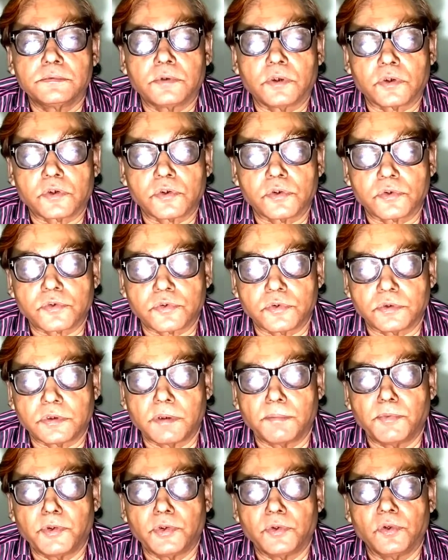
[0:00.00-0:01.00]
দর্শক
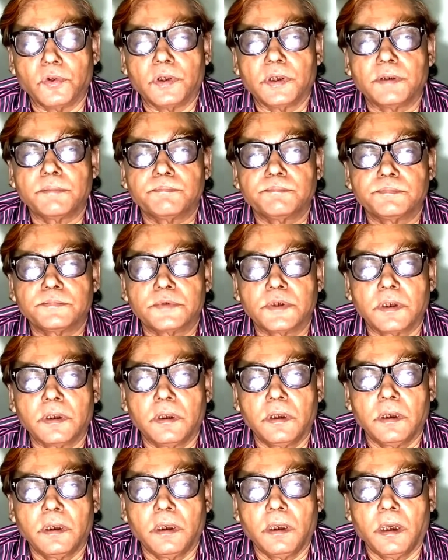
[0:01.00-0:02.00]
শ্রোতা মণ্ডলী
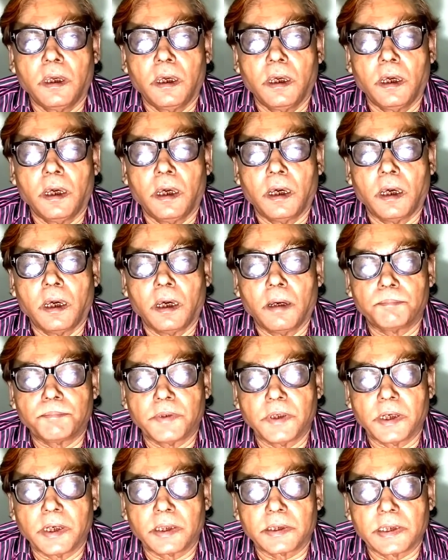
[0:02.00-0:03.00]

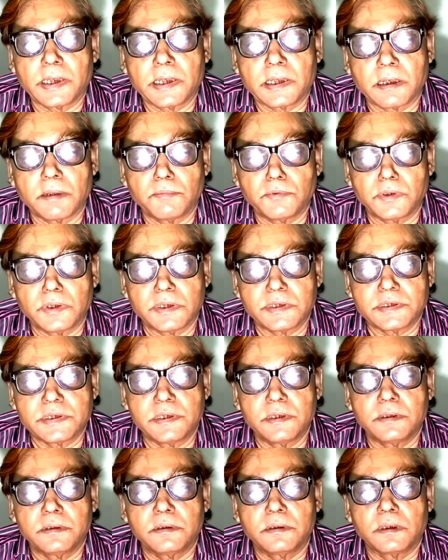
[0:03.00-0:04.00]
আপনারা কে কেমন
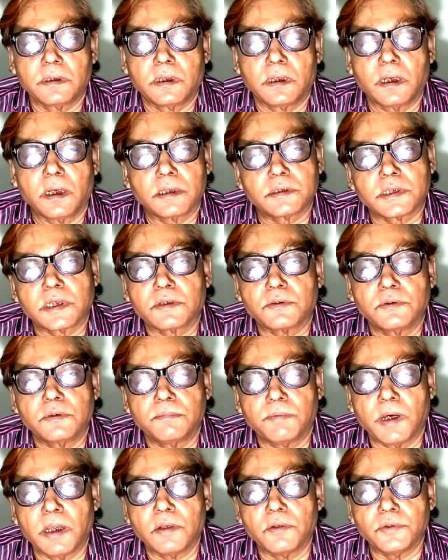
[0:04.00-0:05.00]
আছেন আশা করি
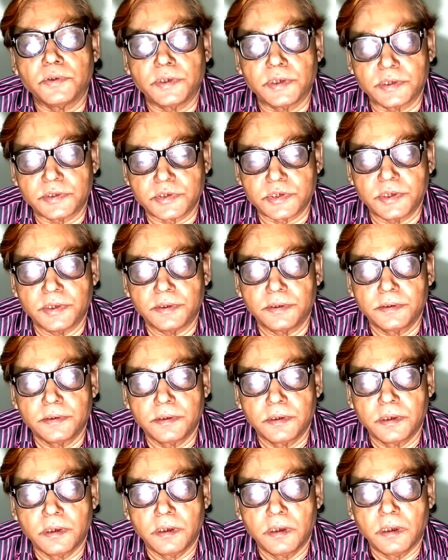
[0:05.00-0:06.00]
ভালোই আছেন
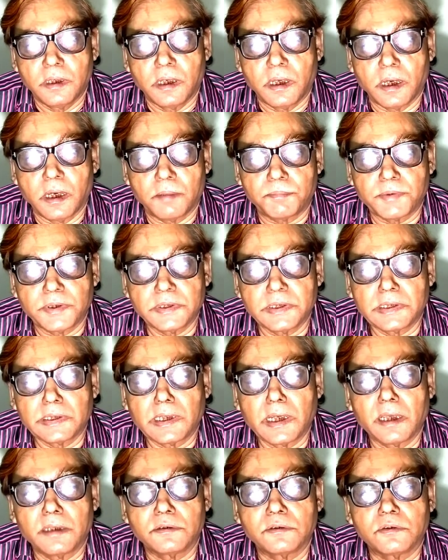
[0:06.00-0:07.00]

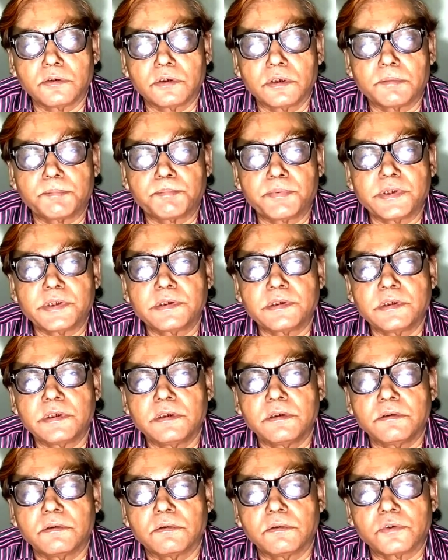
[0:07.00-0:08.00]
আপনাদেরকে আন্তরিক প্রীতি
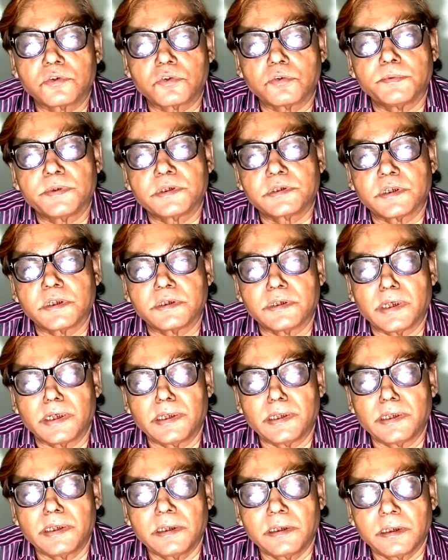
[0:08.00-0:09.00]
ও শুভেচ্ছা
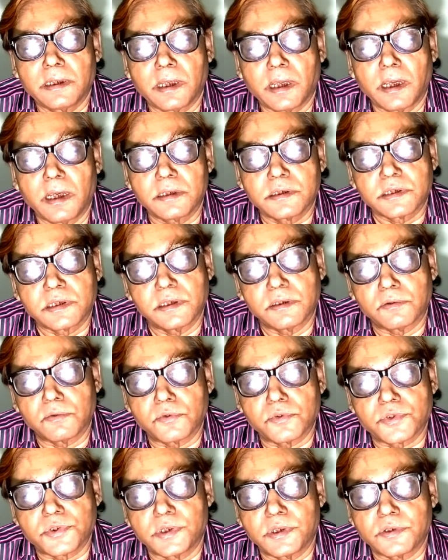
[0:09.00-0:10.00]
জানিয়ে আজকের
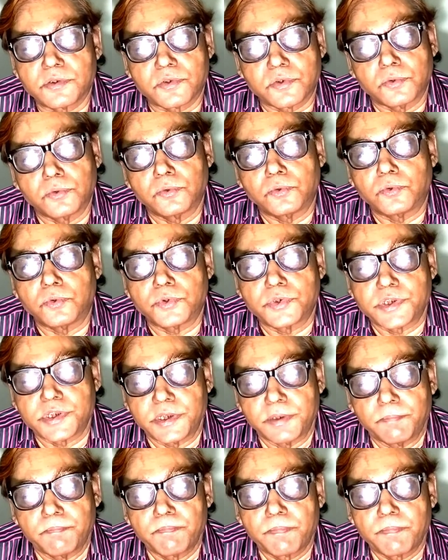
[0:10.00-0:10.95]
অনুষ্ঠান শুরু করছি